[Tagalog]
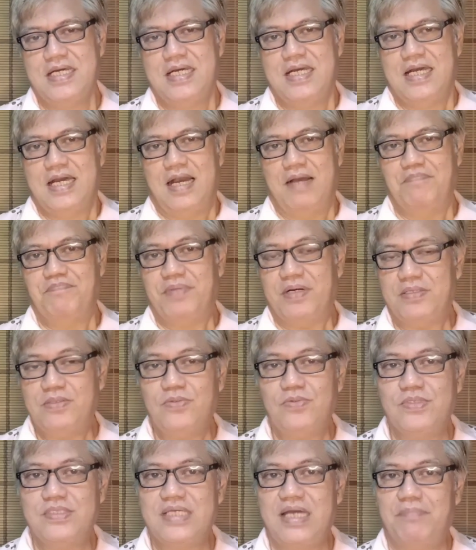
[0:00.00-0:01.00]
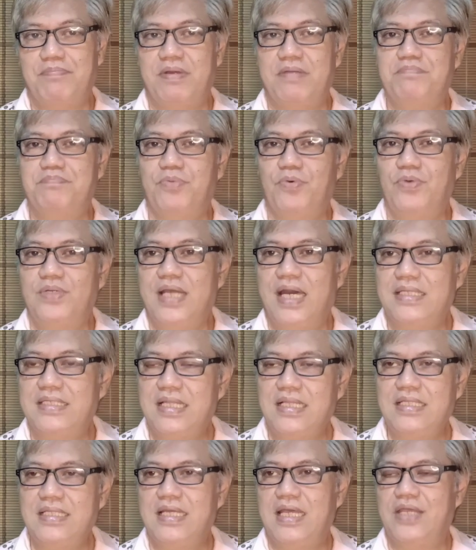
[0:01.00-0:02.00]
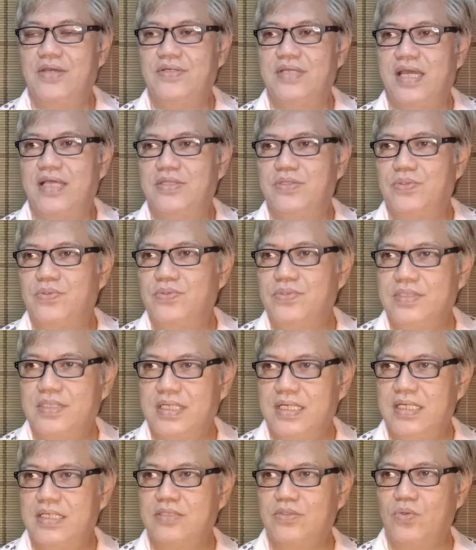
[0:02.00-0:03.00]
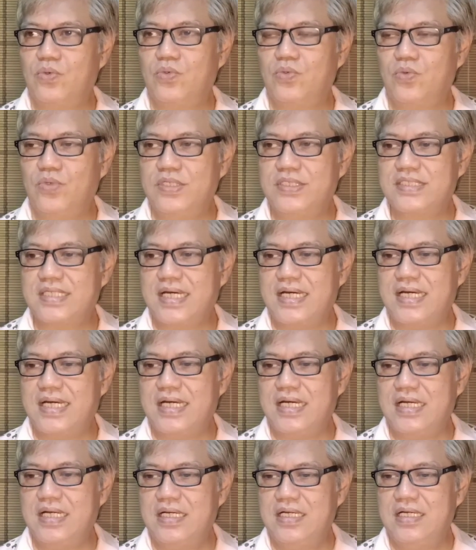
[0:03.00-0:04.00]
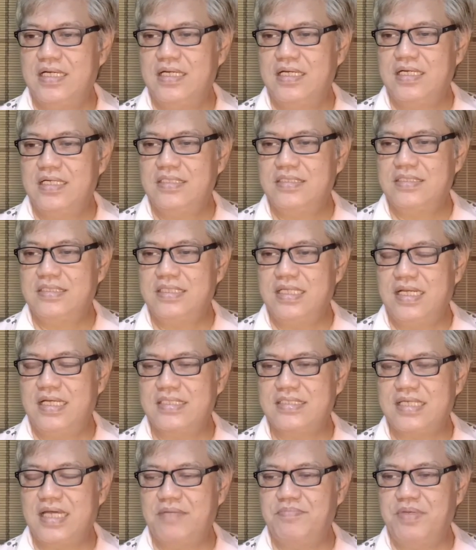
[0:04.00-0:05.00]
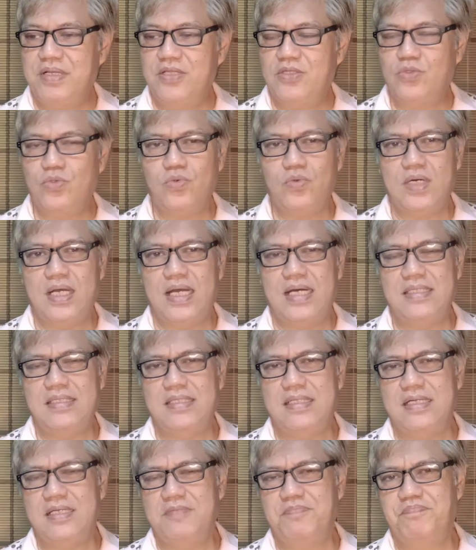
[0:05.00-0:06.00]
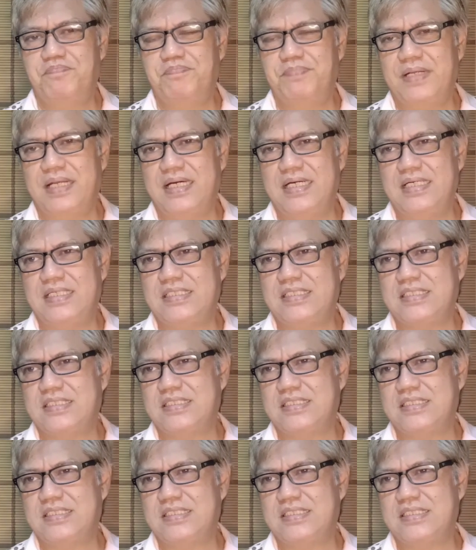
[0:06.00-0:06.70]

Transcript: Ang pag-uusapan po natin ngayon ay tung, tungkol sa sinasabing 200 plus